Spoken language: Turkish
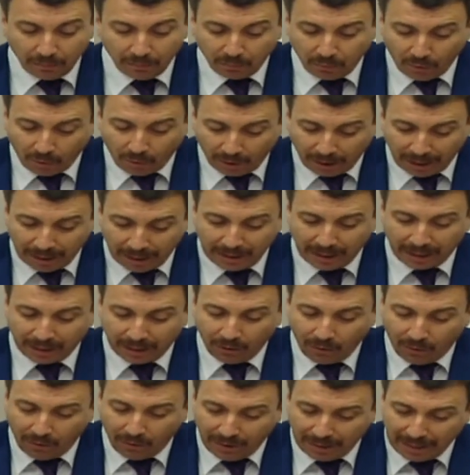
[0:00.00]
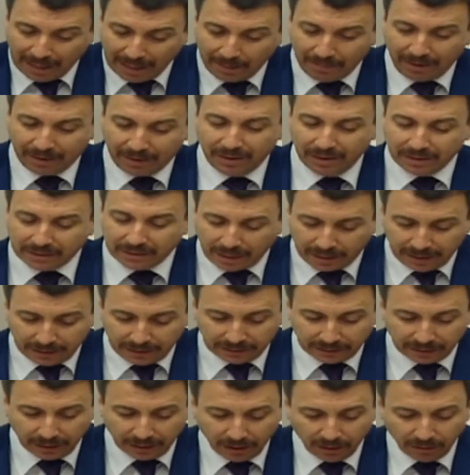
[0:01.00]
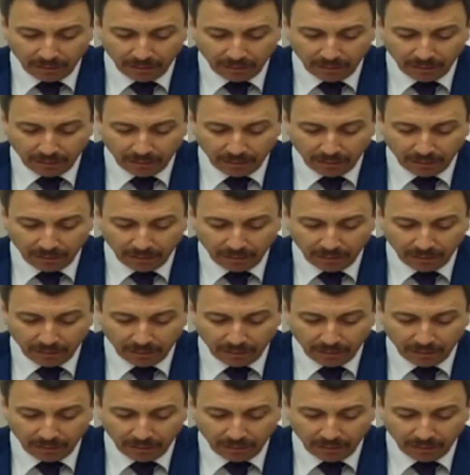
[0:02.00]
bu olayları önleyemediyseniz